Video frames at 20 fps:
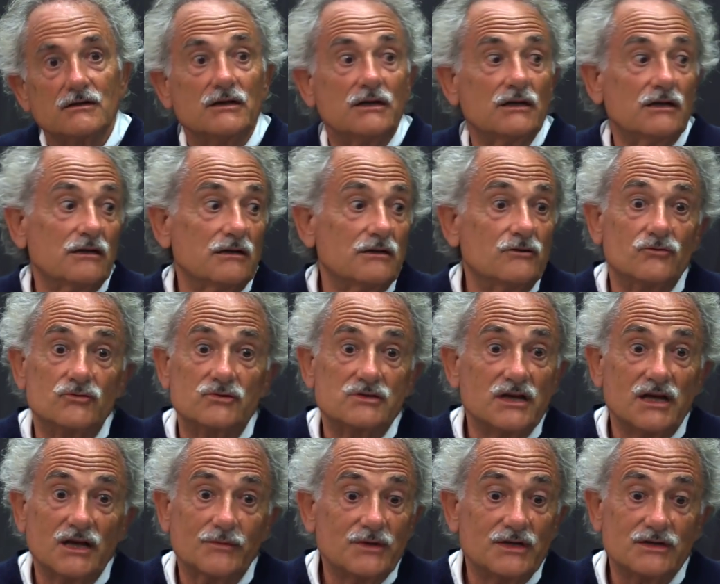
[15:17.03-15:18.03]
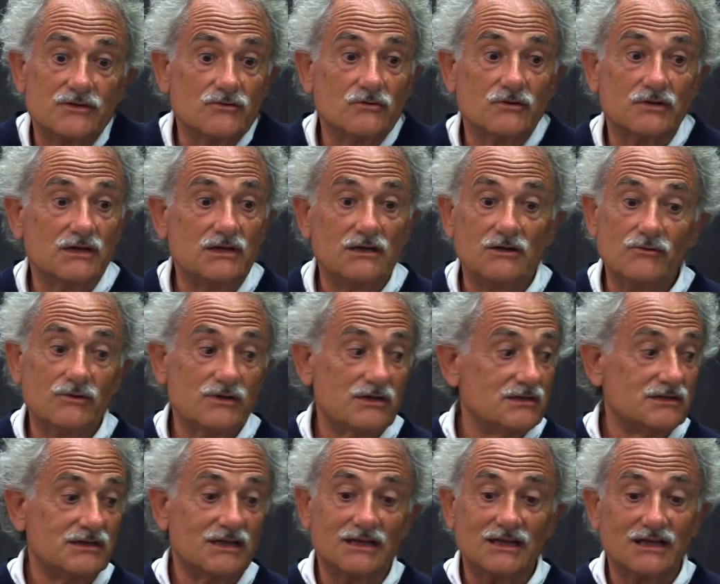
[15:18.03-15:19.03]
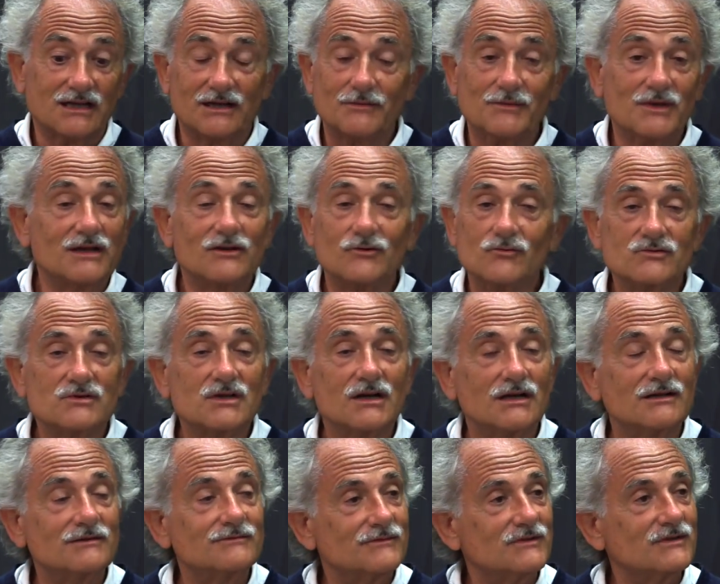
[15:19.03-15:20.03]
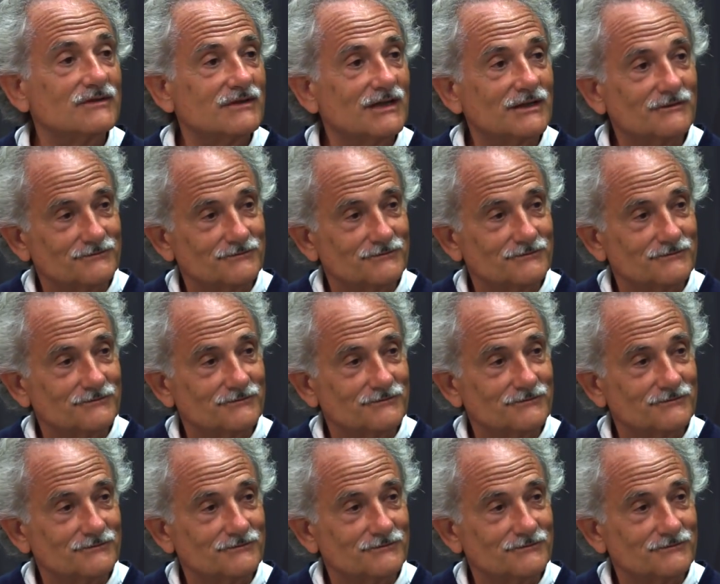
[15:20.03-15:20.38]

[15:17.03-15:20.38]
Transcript: et de Serre, bien sûr, qui, lui, sait très bien tout ça. Voilà.